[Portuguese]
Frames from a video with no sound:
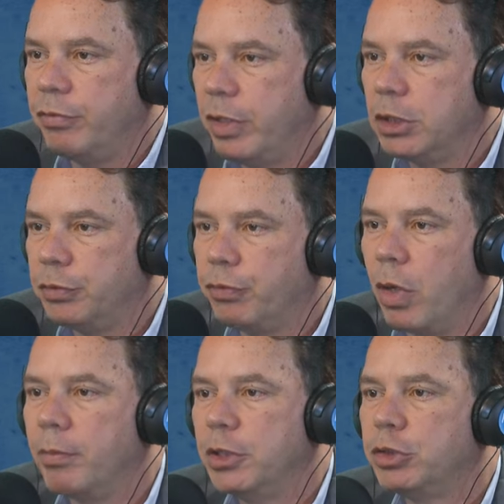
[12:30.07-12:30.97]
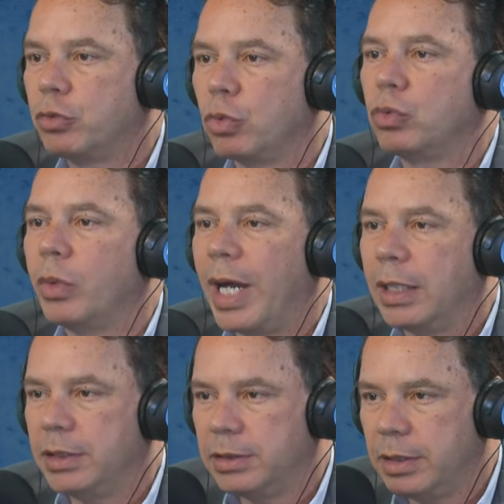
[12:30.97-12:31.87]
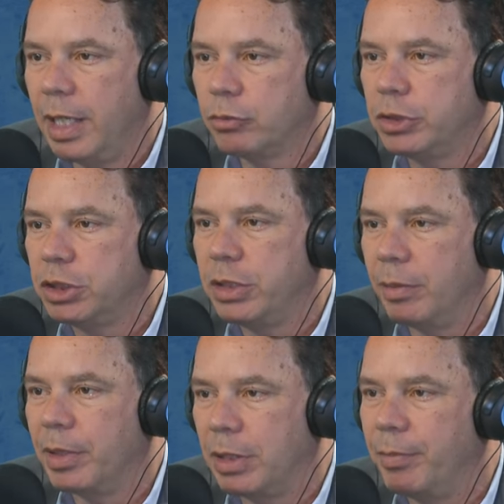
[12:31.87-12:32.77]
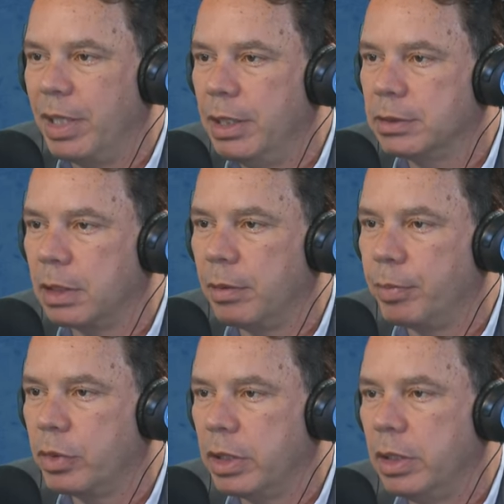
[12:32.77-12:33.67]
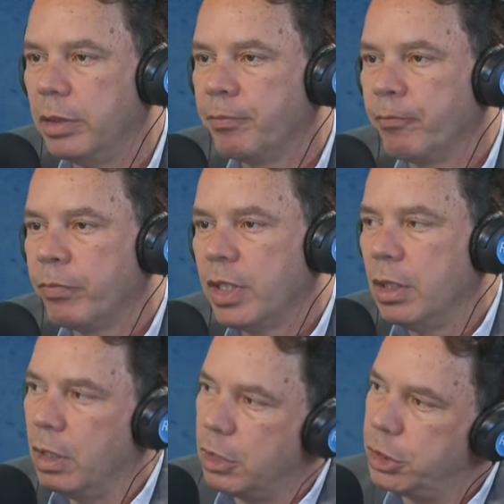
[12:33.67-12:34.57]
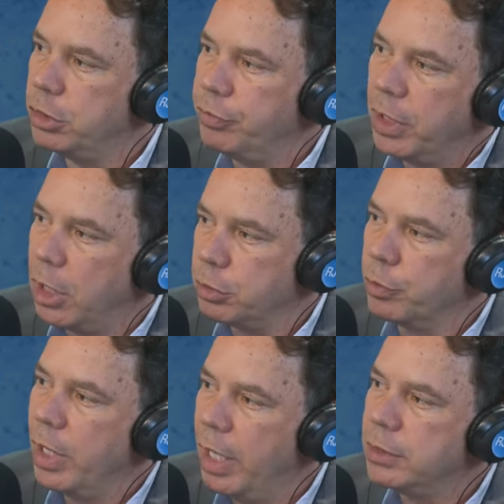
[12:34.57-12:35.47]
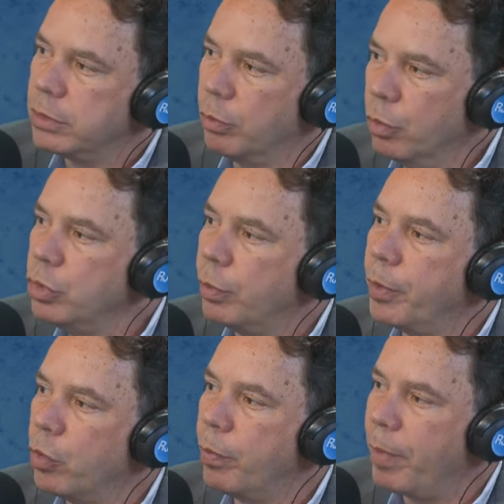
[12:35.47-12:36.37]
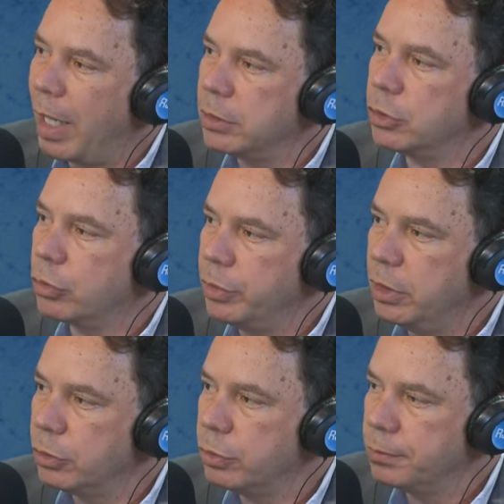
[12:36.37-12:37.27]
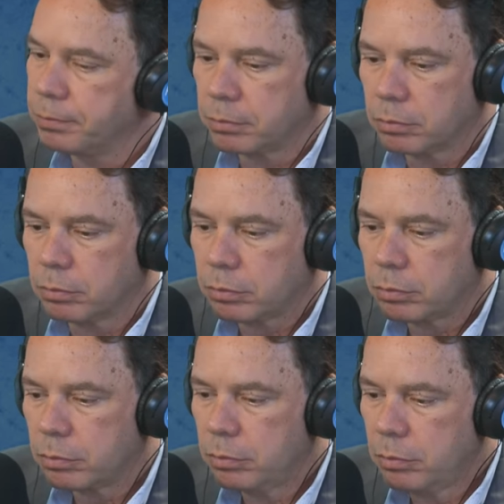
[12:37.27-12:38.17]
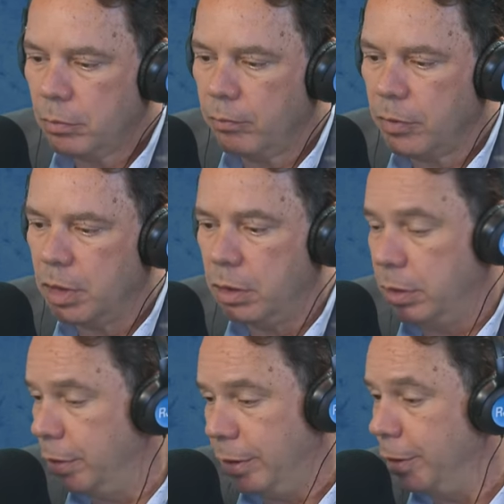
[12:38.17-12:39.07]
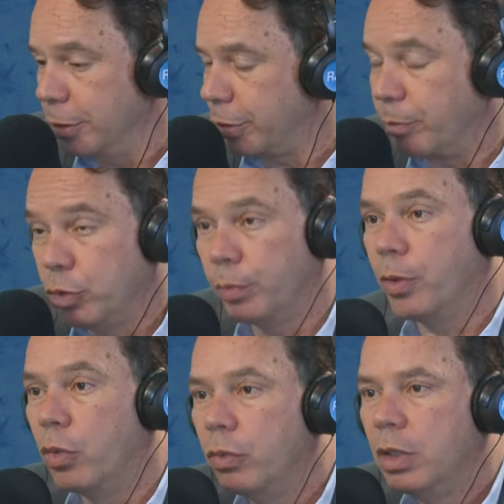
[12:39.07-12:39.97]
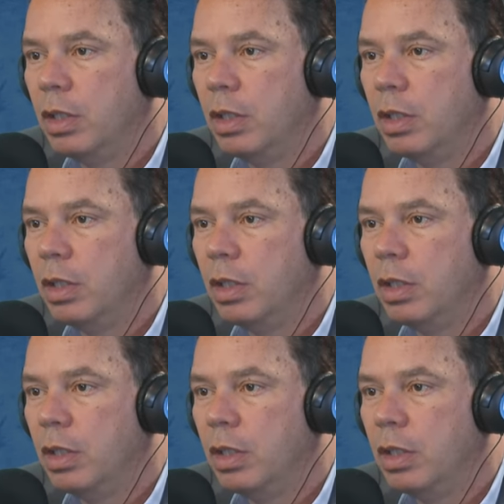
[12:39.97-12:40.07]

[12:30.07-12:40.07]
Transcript: vê de forma estruturada esse ecossistema da beleza, né? Porque a gente via, as mulheres são muito preocupadas com isso, e, e, isso é muito bom,